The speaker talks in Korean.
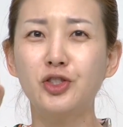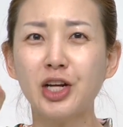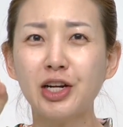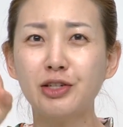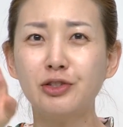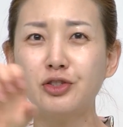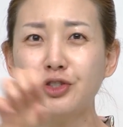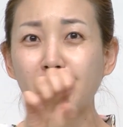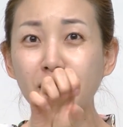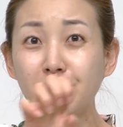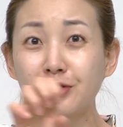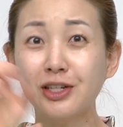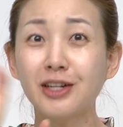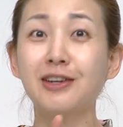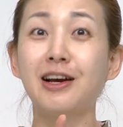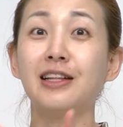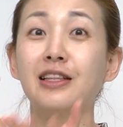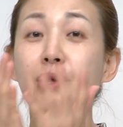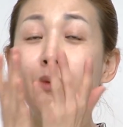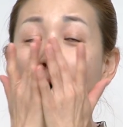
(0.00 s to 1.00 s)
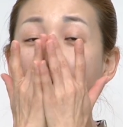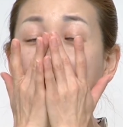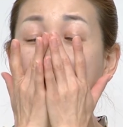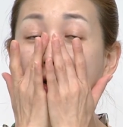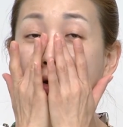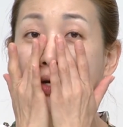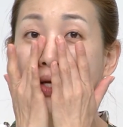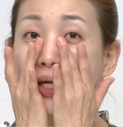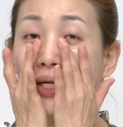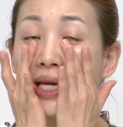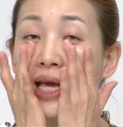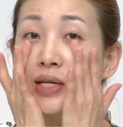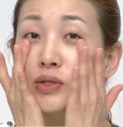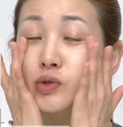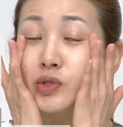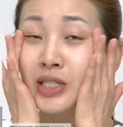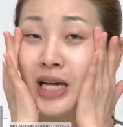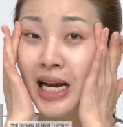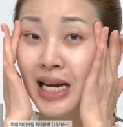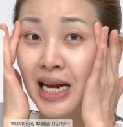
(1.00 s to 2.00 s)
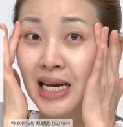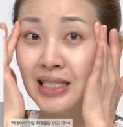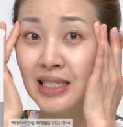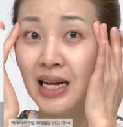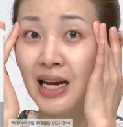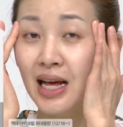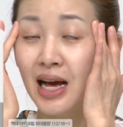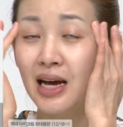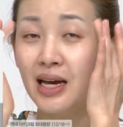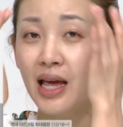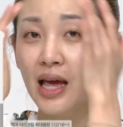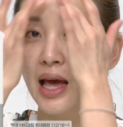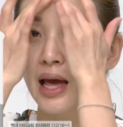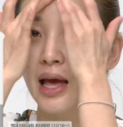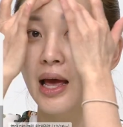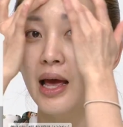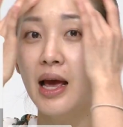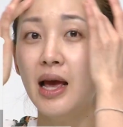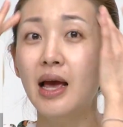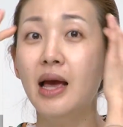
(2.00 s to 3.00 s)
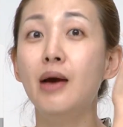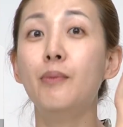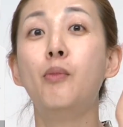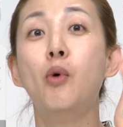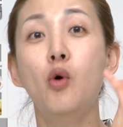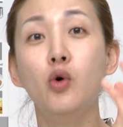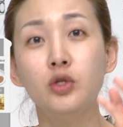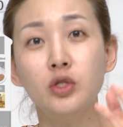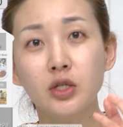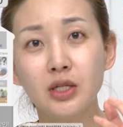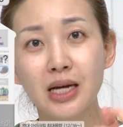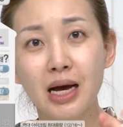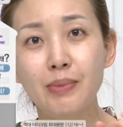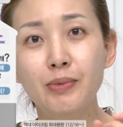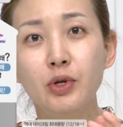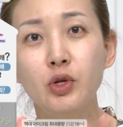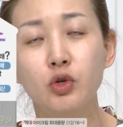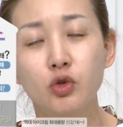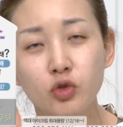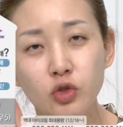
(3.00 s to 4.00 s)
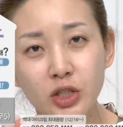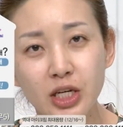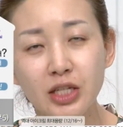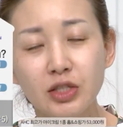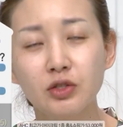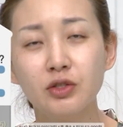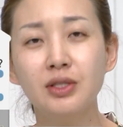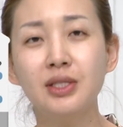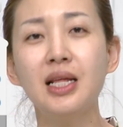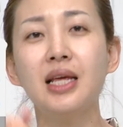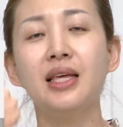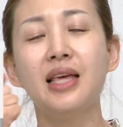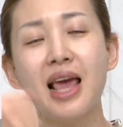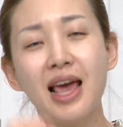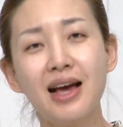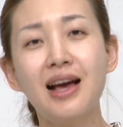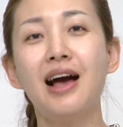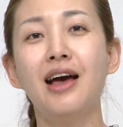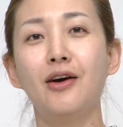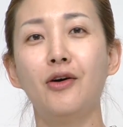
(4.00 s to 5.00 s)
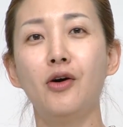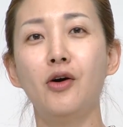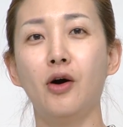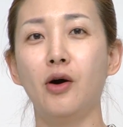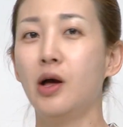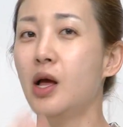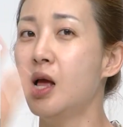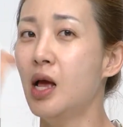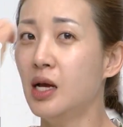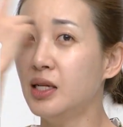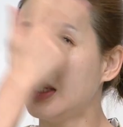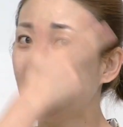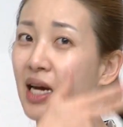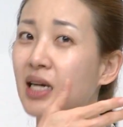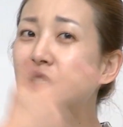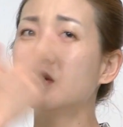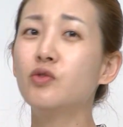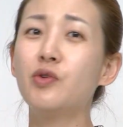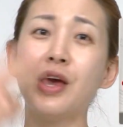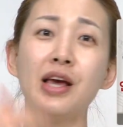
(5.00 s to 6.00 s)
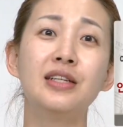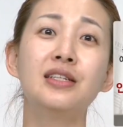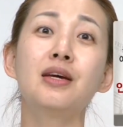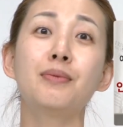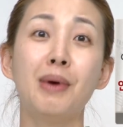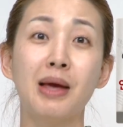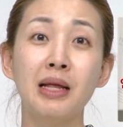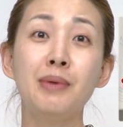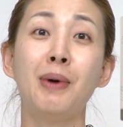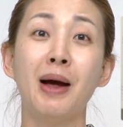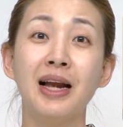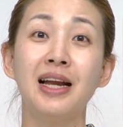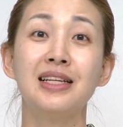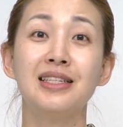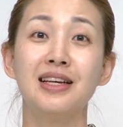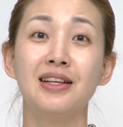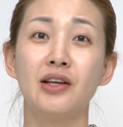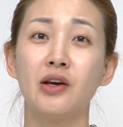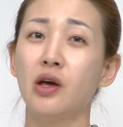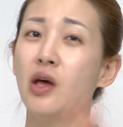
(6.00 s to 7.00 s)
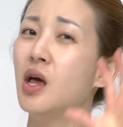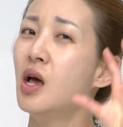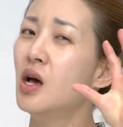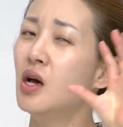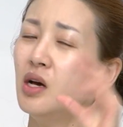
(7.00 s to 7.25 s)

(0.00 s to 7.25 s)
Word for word: 쫙쫙쫙쫙 갖다 먹어서 여기를 계속 찰랑찰랑하게 보습감으로 유지해 주는데 얘가요 제가 지금 굉장히 많이 발랐잖아요.